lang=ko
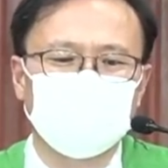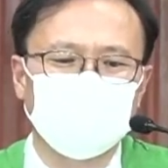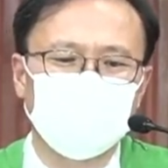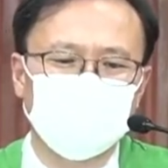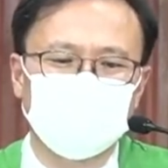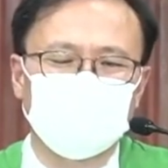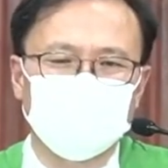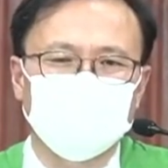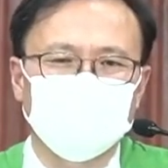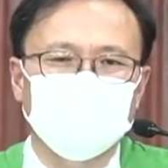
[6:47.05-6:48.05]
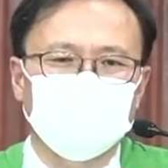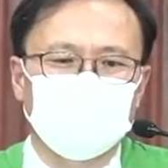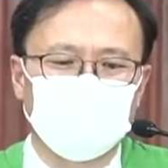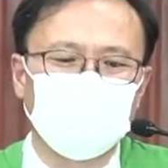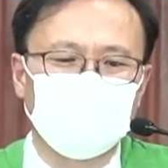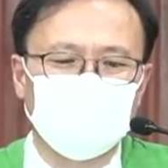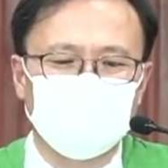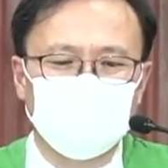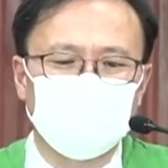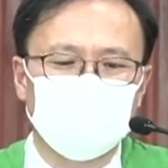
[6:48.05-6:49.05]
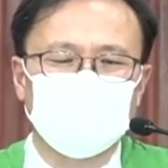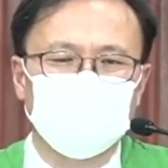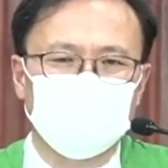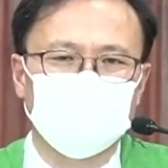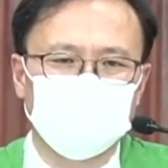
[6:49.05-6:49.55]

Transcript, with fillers: 우리는 졸게 마련입니다.